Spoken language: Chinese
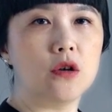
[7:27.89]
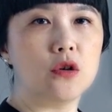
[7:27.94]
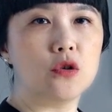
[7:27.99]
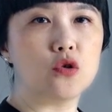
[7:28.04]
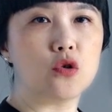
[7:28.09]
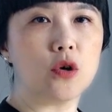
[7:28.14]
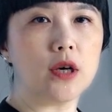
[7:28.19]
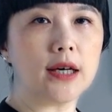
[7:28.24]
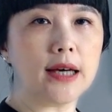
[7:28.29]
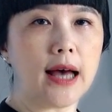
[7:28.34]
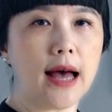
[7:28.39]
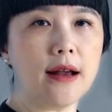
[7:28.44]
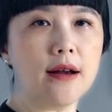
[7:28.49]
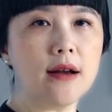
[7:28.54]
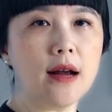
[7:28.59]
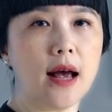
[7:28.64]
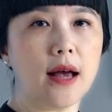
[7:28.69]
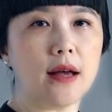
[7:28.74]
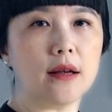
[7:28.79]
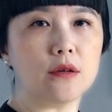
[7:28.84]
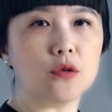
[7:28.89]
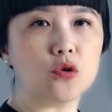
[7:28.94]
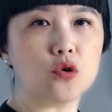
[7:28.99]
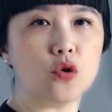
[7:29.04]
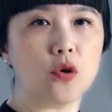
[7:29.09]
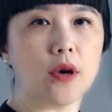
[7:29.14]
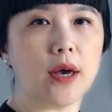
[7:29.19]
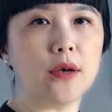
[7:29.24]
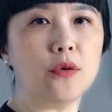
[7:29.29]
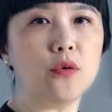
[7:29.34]
随感染
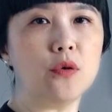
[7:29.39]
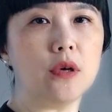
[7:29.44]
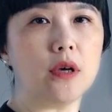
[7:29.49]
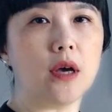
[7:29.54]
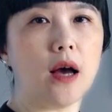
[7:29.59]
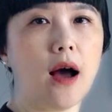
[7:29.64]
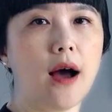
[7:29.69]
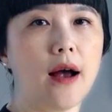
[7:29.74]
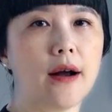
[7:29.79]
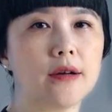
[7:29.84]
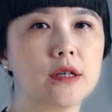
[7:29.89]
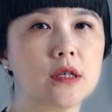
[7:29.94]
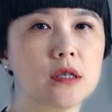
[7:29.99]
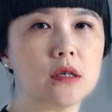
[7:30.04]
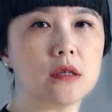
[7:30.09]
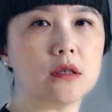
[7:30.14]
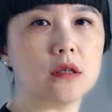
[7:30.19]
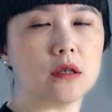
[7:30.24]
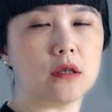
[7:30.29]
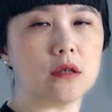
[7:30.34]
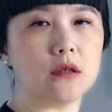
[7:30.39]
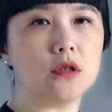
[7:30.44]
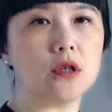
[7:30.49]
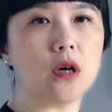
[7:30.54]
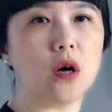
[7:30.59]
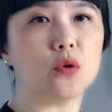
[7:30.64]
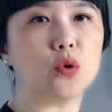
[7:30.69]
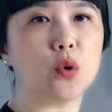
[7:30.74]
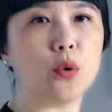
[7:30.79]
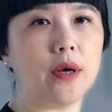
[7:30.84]
痊愈而自行
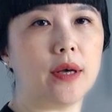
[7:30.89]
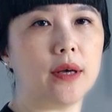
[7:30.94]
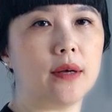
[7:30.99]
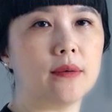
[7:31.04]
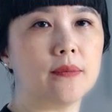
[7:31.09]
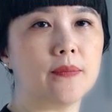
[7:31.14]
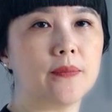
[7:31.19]
消退。